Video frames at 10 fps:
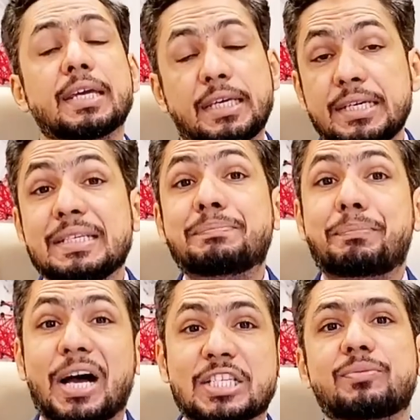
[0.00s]
एक ईजी
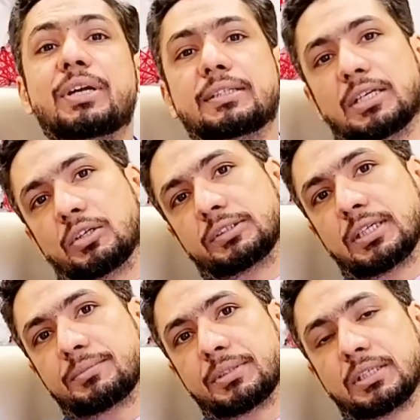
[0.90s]
पासवर्ड रखना
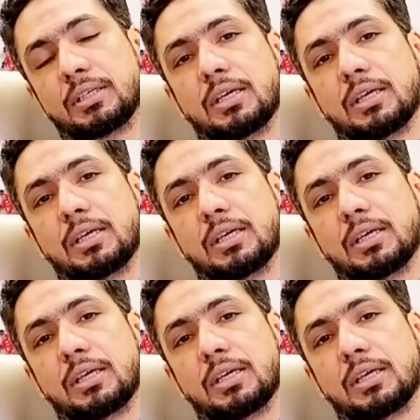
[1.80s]
होता है आपने